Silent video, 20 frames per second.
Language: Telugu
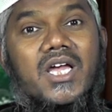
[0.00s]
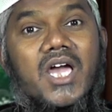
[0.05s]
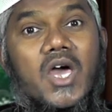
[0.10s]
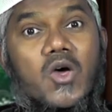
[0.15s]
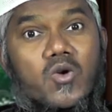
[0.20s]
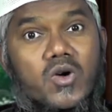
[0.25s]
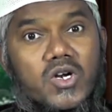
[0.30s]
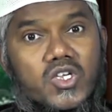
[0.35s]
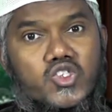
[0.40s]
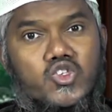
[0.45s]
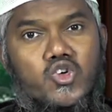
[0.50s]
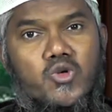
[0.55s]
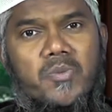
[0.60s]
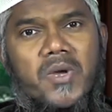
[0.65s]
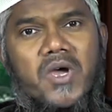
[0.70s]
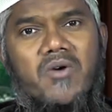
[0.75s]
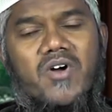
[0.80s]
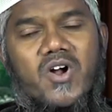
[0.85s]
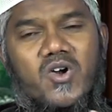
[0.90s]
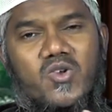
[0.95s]
కరుణ
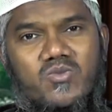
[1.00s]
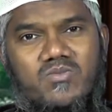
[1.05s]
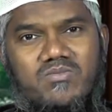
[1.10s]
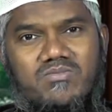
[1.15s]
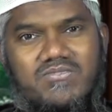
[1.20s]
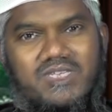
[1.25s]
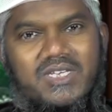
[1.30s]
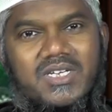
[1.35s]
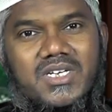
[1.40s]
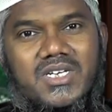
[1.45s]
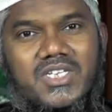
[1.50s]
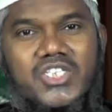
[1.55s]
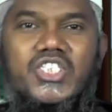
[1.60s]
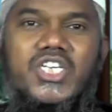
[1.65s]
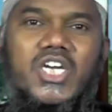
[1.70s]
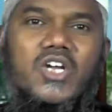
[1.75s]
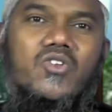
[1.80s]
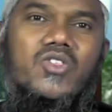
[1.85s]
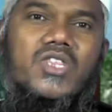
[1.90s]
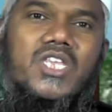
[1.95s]
చూపేవాడు
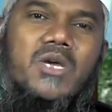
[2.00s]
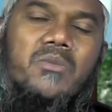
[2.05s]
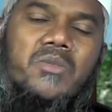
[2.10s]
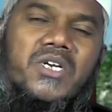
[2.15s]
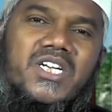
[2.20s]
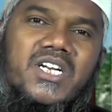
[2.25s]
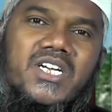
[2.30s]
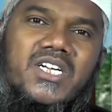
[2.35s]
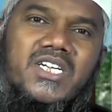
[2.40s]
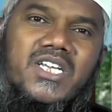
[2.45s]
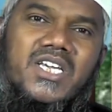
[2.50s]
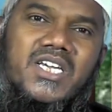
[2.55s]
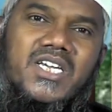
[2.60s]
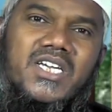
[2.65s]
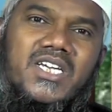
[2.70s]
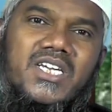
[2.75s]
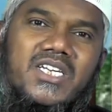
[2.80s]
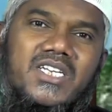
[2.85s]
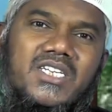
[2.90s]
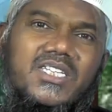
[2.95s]
షరతు ఏమిటంటే
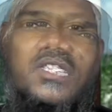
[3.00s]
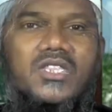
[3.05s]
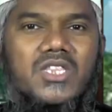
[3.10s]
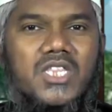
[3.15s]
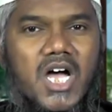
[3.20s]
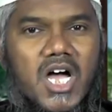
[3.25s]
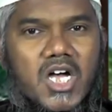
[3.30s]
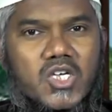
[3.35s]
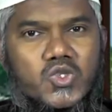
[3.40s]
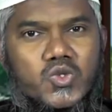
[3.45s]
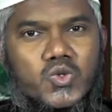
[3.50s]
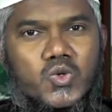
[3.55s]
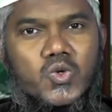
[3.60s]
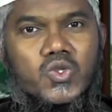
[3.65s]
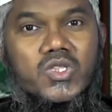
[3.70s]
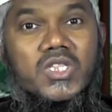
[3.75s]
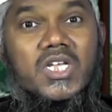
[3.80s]
దాసుడు